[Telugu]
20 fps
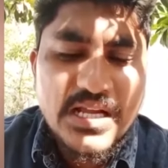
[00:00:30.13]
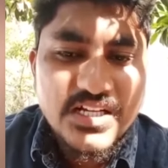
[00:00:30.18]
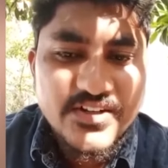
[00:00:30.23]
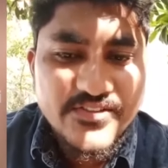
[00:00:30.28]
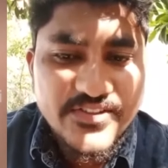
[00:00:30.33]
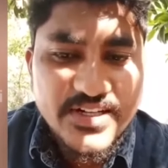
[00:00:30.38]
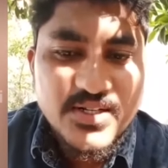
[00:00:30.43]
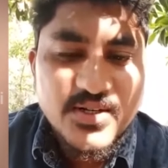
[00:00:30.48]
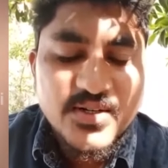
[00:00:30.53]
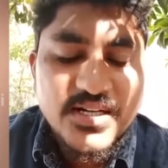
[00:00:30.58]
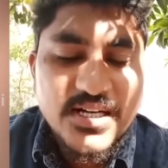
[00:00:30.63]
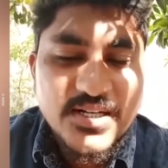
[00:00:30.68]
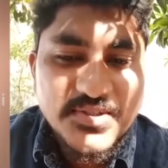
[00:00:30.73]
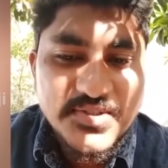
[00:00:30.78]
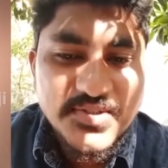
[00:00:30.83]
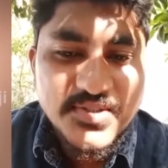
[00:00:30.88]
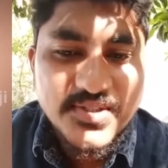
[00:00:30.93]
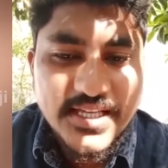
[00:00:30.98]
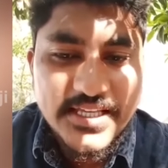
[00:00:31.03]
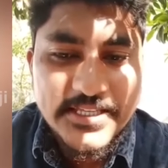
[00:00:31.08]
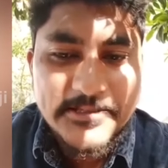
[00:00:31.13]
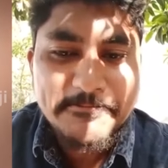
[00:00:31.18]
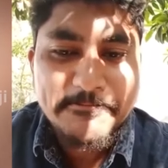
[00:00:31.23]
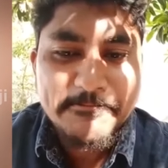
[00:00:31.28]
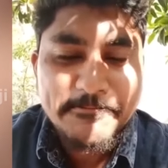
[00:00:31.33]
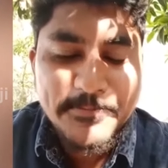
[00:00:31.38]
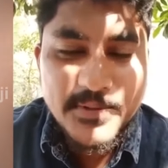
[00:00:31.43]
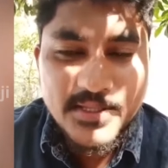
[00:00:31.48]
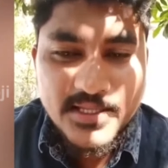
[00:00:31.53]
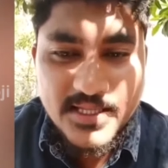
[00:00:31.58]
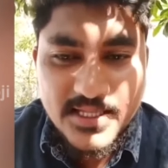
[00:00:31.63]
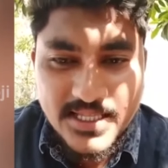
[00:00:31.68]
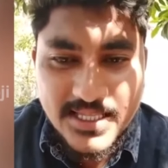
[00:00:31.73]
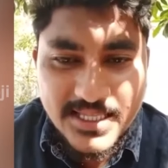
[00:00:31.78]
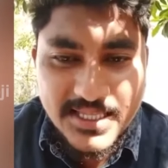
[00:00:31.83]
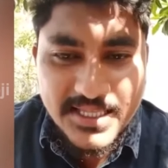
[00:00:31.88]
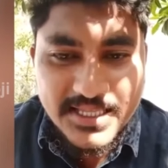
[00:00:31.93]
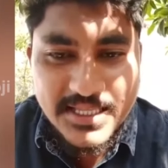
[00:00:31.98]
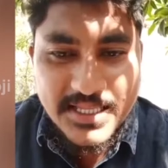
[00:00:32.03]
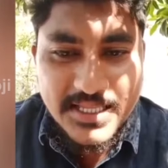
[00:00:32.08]
ట్విట్లు నడుస్తున్నాయి
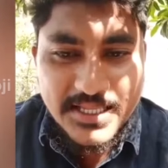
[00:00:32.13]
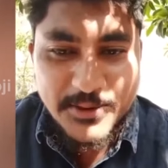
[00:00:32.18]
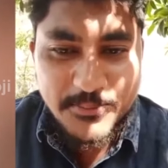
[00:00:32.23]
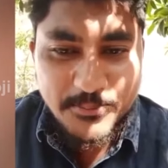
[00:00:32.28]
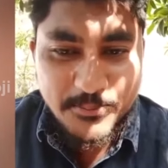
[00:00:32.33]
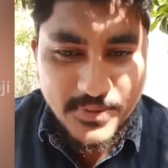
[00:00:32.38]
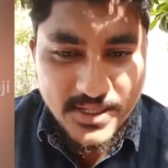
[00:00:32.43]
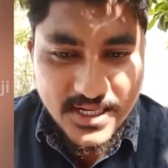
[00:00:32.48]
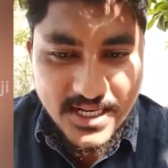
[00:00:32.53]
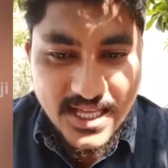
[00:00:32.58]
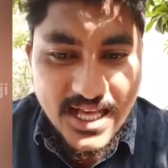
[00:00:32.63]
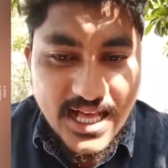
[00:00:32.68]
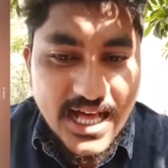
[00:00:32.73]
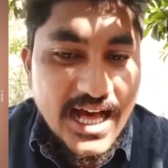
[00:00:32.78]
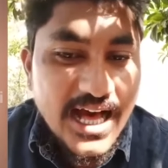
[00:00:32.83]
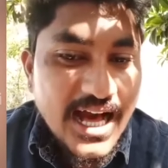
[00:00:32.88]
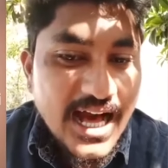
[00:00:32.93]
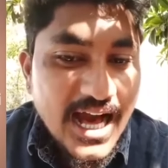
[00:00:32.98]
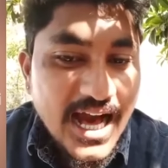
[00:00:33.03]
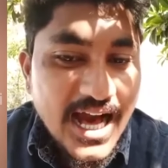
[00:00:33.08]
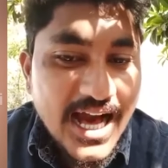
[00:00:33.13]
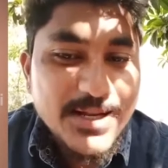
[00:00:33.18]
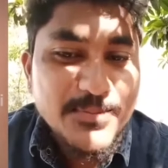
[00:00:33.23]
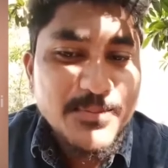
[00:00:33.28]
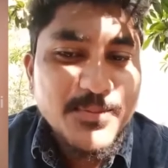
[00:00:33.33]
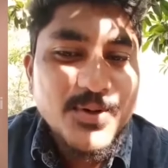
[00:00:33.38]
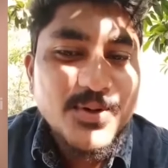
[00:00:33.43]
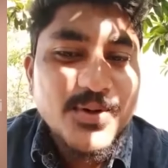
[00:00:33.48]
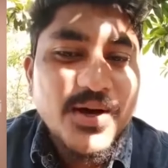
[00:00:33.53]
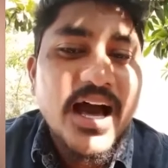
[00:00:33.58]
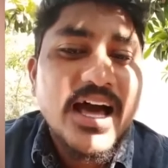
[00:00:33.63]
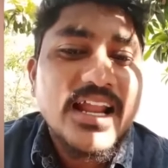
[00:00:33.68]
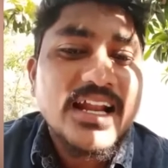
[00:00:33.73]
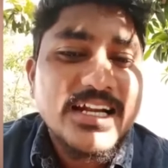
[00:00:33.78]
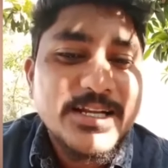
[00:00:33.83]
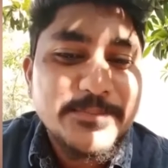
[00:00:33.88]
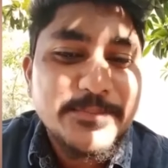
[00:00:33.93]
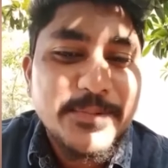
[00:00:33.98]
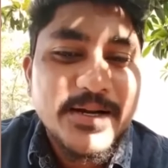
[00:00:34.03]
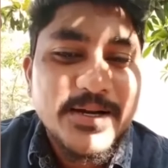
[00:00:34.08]
మన ఆర్మూరు
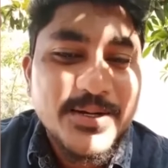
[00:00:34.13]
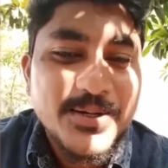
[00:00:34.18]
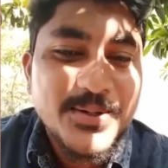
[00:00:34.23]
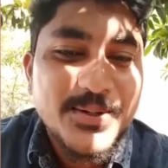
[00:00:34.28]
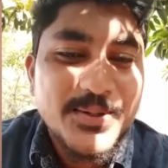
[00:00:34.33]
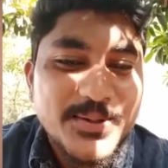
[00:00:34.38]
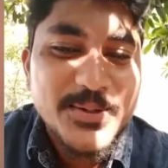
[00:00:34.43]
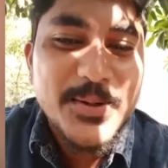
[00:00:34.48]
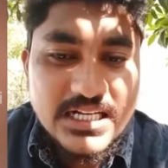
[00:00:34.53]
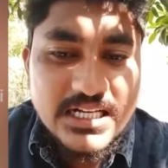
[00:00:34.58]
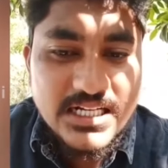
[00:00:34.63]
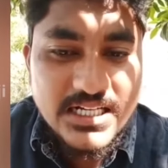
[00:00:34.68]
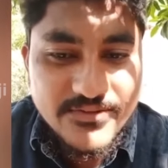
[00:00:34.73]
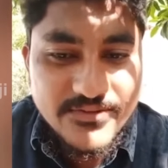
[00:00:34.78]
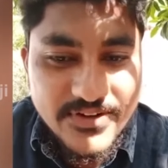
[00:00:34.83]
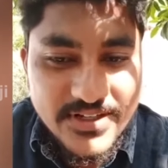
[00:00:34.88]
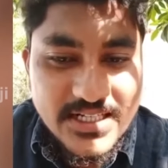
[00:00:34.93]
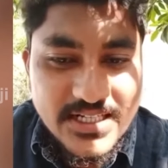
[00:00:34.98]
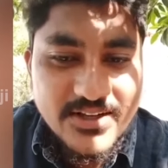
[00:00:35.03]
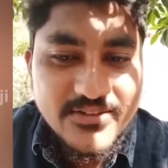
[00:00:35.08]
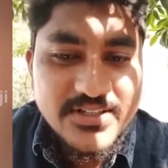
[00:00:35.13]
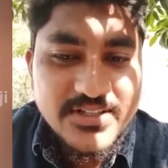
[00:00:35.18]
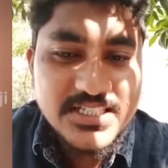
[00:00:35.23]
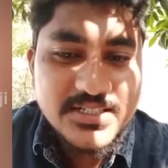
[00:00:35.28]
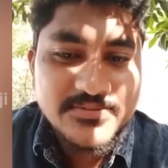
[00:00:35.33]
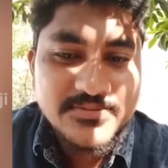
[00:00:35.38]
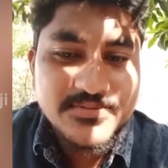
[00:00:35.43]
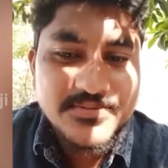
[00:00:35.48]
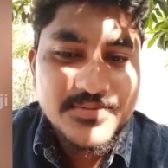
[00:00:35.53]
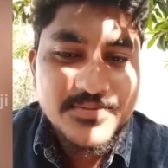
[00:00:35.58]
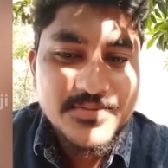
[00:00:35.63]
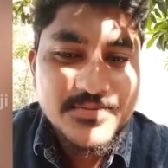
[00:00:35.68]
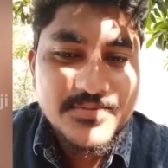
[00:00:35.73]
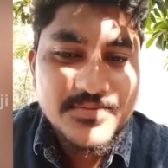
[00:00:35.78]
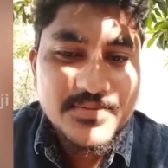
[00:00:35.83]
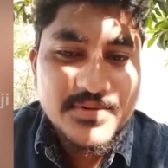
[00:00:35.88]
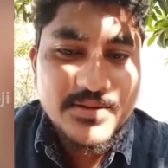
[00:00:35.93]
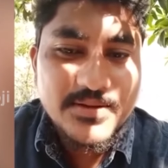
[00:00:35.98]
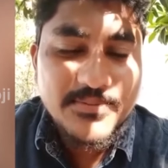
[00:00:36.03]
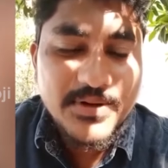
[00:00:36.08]
అరటి పండు ట్విట్ల విషయం
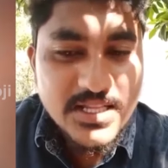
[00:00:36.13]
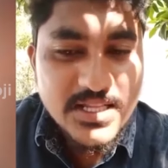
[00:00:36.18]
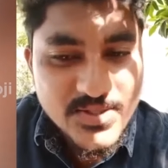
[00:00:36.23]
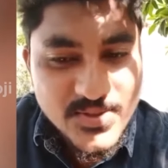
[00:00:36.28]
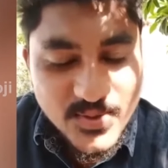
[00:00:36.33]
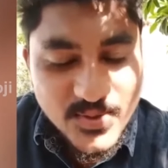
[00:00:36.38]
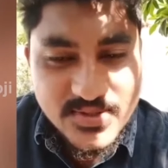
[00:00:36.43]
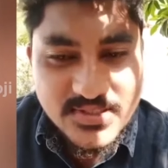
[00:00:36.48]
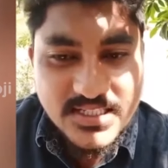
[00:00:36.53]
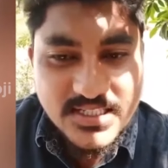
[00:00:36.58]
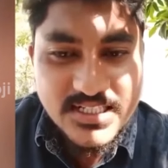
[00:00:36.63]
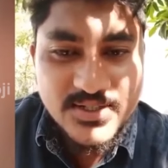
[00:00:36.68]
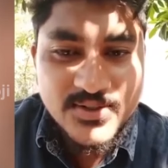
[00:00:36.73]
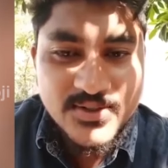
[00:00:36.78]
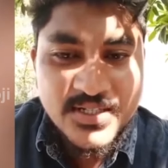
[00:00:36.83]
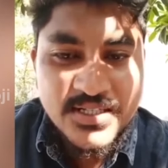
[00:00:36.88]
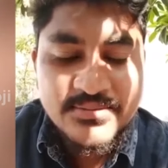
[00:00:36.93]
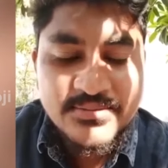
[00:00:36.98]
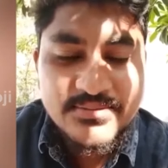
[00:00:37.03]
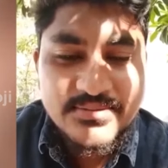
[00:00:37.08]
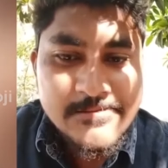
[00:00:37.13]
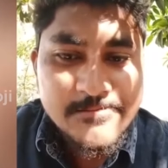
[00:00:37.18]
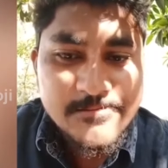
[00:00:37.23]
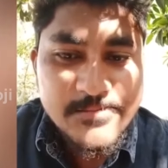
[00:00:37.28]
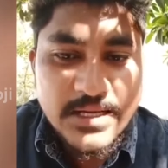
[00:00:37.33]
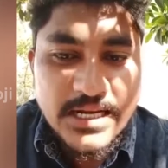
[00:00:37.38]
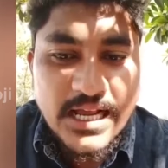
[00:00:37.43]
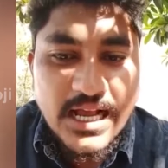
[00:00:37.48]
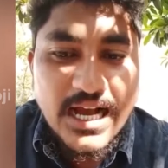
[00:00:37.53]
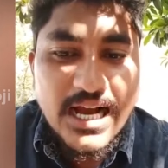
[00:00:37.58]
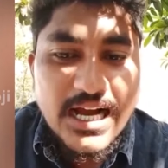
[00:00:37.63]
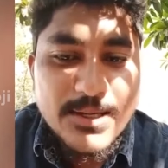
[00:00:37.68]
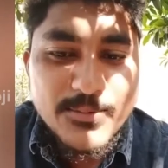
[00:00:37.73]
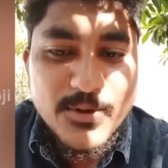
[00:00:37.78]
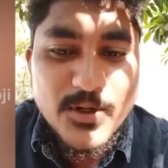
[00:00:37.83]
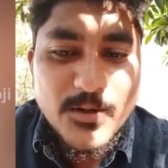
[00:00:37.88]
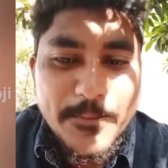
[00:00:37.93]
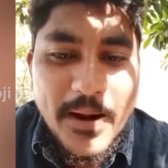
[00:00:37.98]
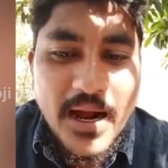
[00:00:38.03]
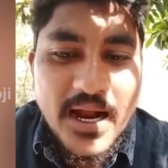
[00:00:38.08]
మనం చూస్తూనే ఉన్నాం మరి
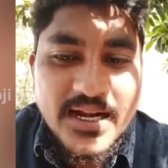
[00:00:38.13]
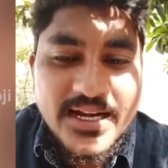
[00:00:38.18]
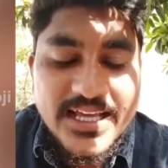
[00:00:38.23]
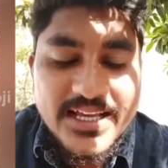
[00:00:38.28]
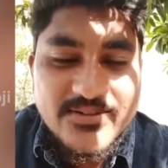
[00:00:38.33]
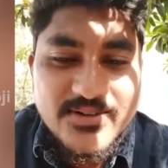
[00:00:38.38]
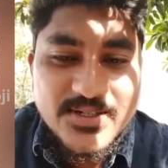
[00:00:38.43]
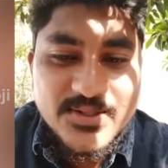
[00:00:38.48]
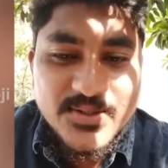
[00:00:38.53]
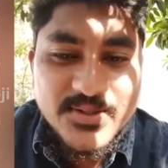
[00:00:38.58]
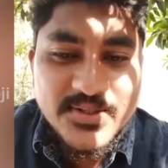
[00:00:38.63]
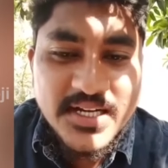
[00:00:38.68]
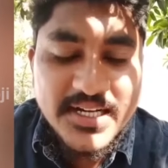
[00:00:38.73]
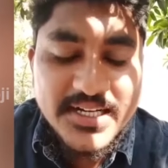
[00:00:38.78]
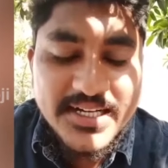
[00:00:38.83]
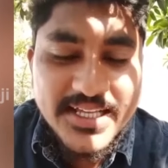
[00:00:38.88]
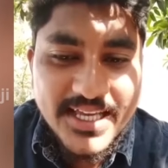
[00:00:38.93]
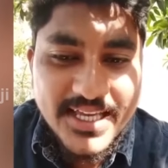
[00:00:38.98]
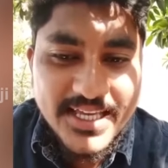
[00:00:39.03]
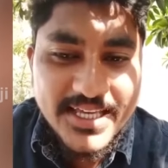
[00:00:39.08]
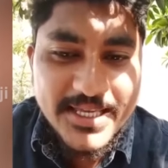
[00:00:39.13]
ఆర్మూరు పాండే ఏమంటుండంటే